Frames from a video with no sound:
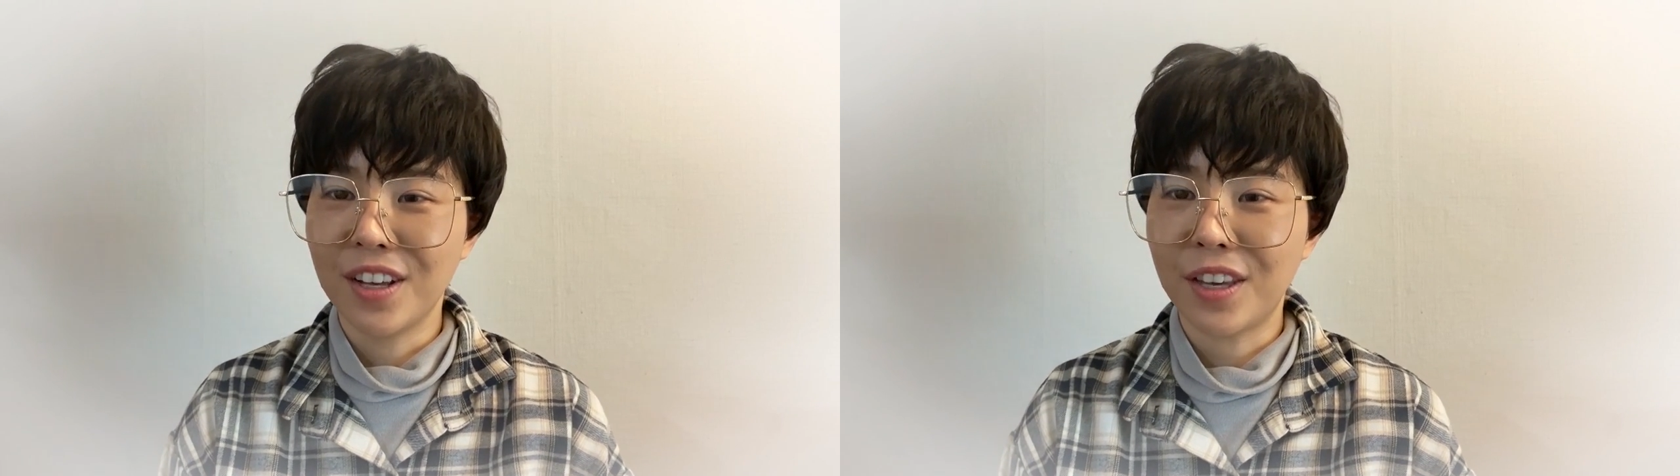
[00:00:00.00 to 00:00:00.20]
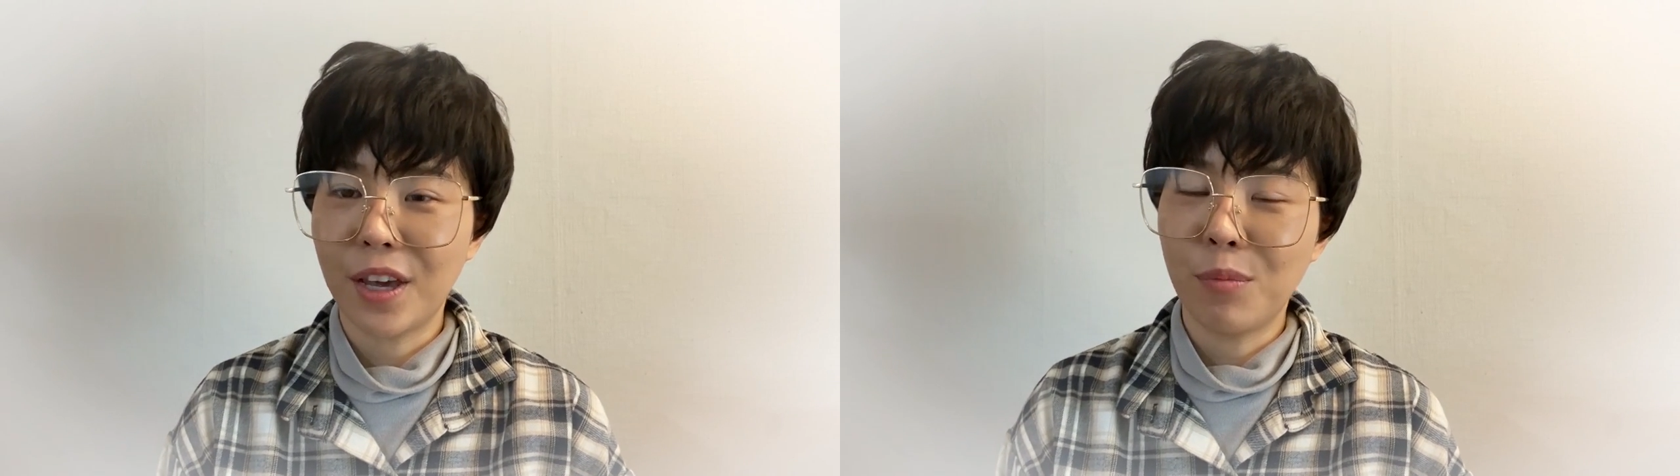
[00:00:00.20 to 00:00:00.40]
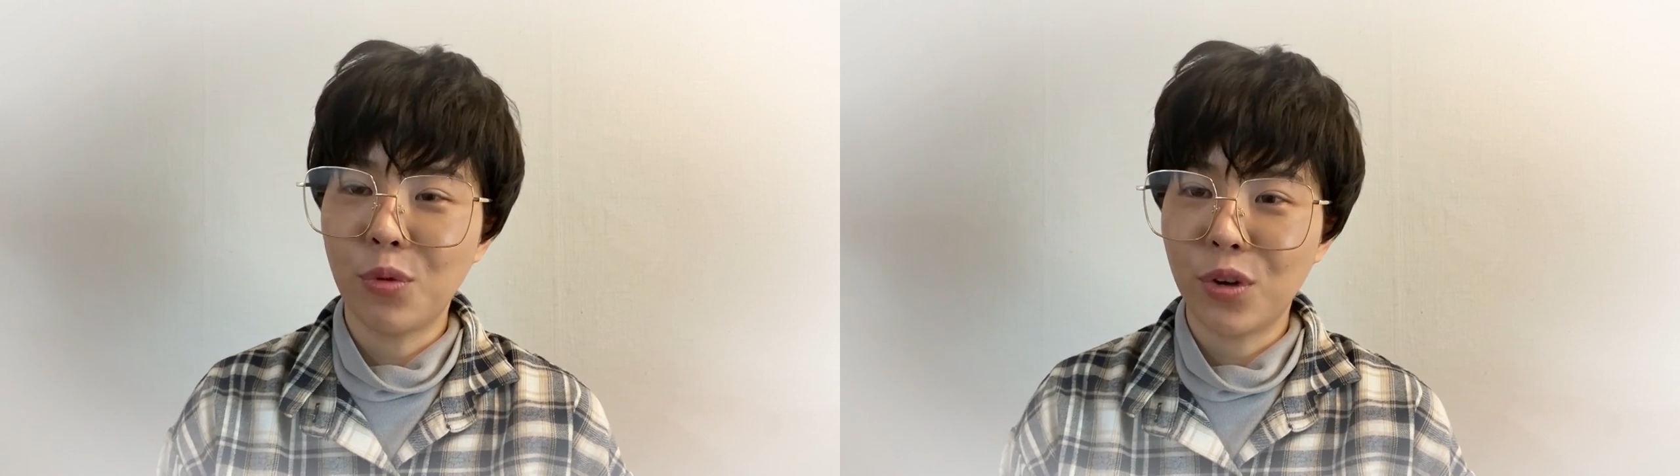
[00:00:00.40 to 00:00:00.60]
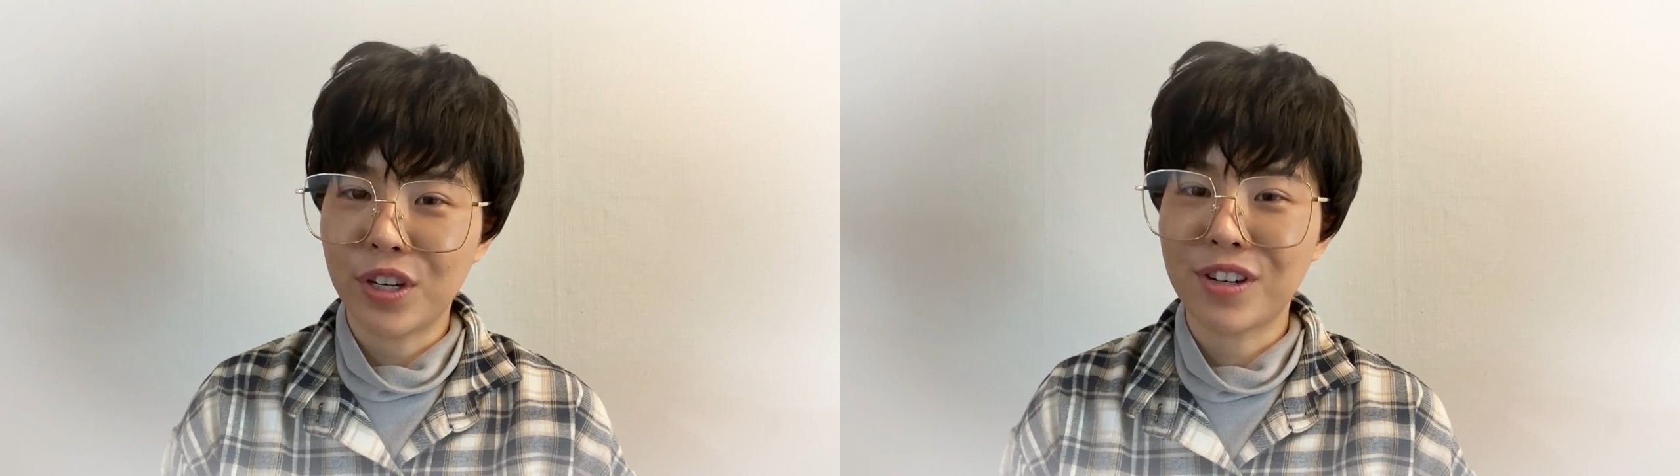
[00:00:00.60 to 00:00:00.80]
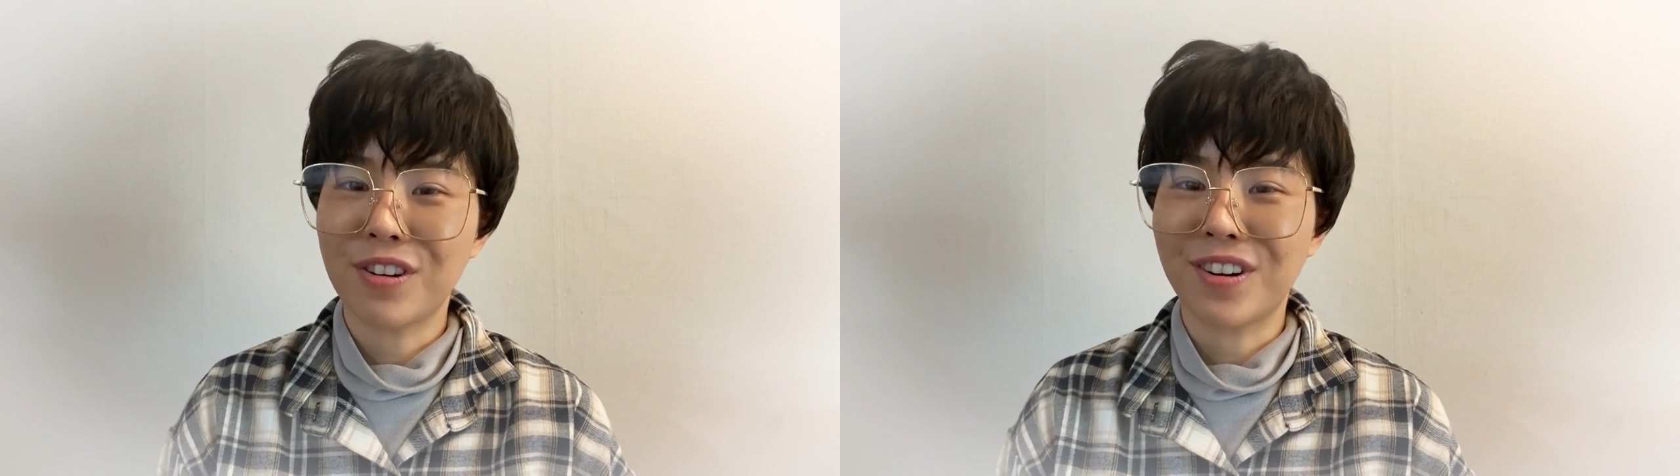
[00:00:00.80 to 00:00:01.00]
게임도
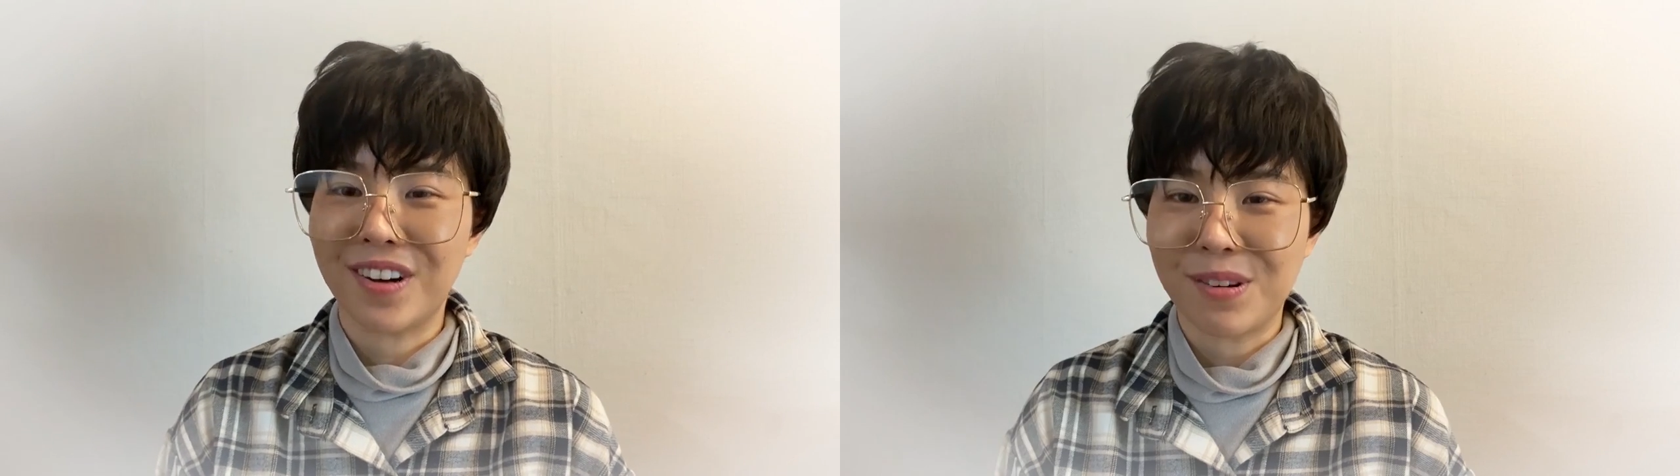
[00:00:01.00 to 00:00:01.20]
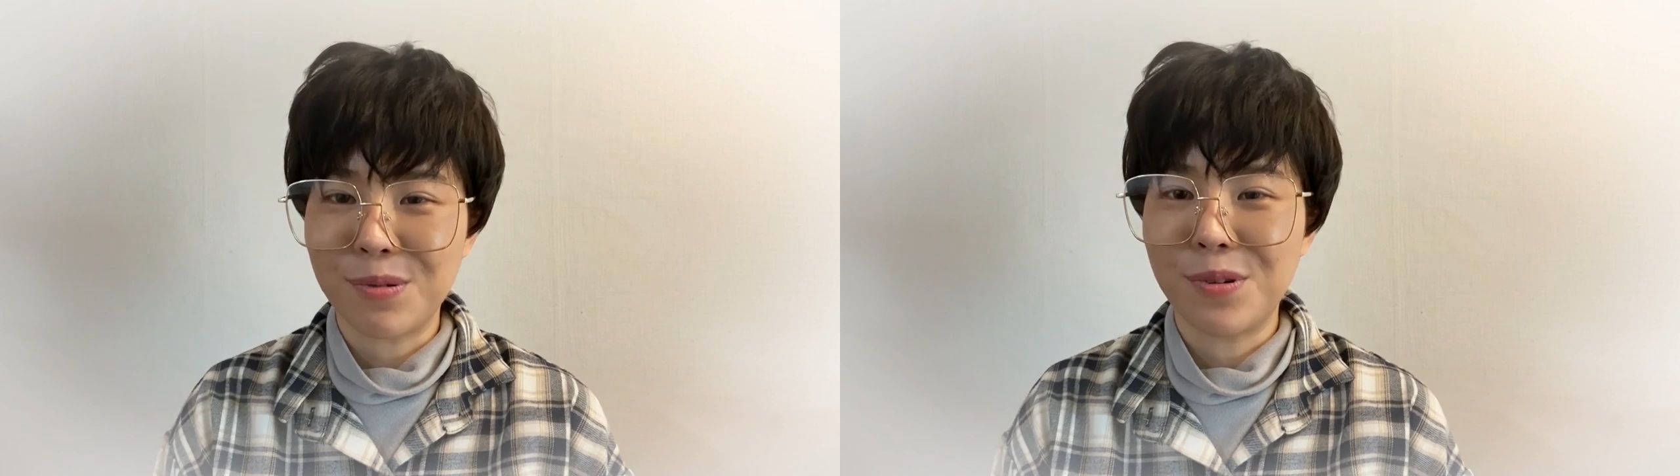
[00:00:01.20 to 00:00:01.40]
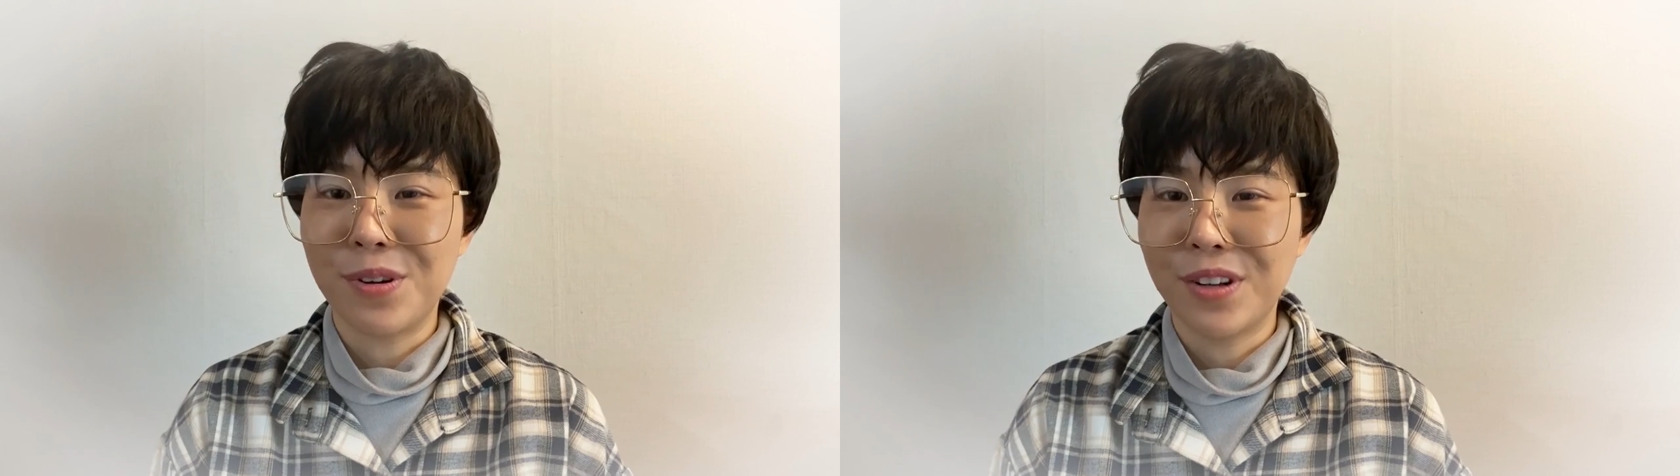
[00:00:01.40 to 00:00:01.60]
이길 것 같고